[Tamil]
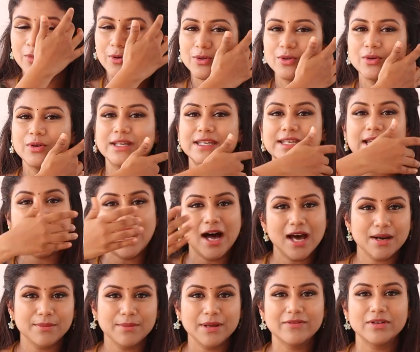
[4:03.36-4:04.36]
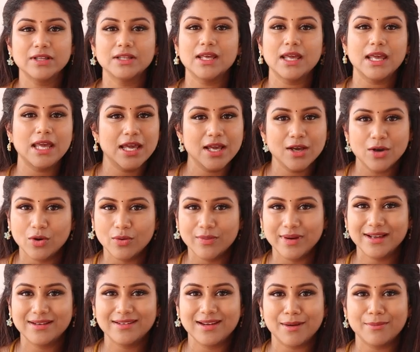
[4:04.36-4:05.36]
போது யாருமே வந்து
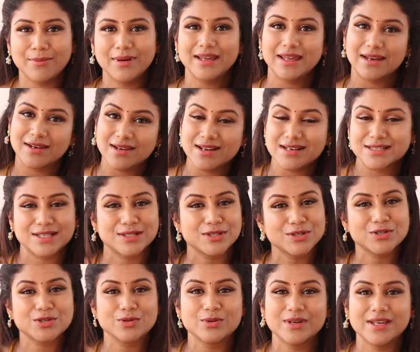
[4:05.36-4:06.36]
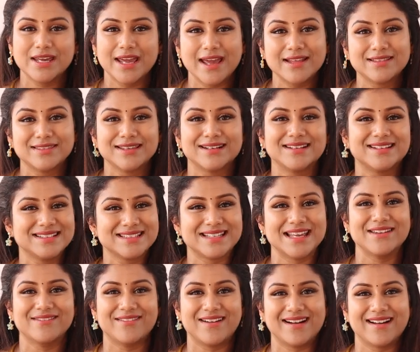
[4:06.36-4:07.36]
ஈகோவே இல்லாமல் எல்லார் சஜஷனும் ஏற்றுக்கிட்டு
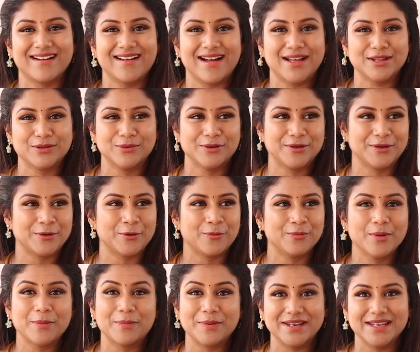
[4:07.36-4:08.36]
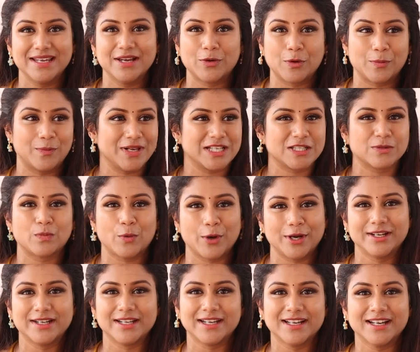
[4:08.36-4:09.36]
செய்வாங்க அது ஒரு ரொம்ப பெரிய ஒரு ப்ளஸ்
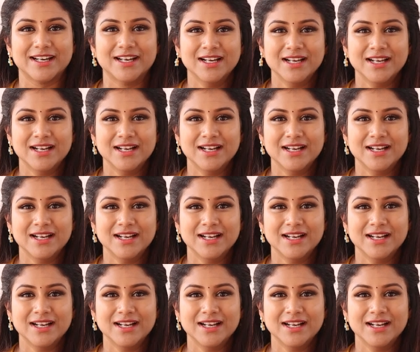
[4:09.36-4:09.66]
பாயிண்ட் இங்க